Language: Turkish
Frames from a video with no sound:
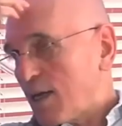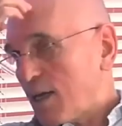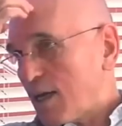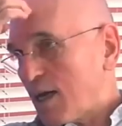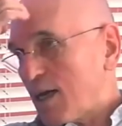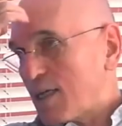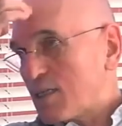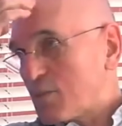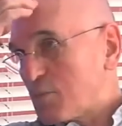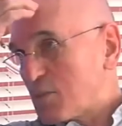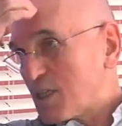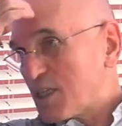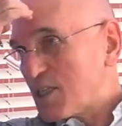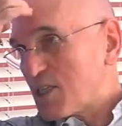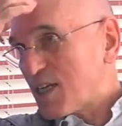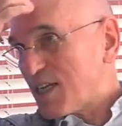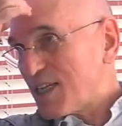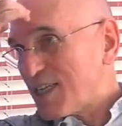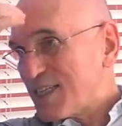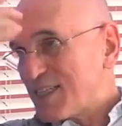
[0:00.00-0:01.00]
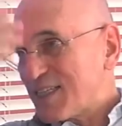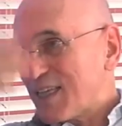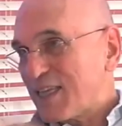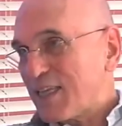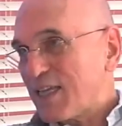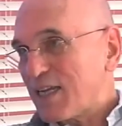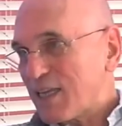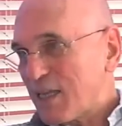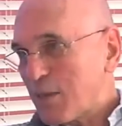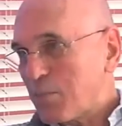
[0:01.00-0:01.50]
karşımıza çıkan
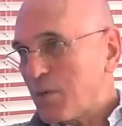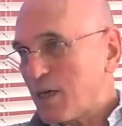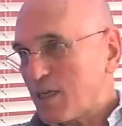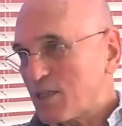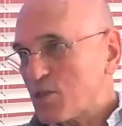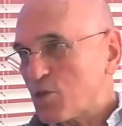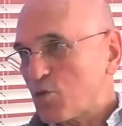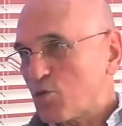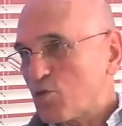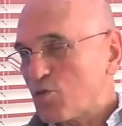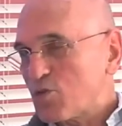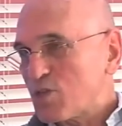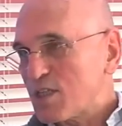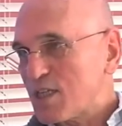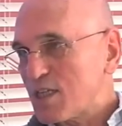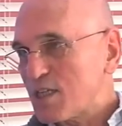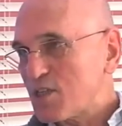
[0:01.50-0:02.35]
insanlardan bahsediyoruz. Diye.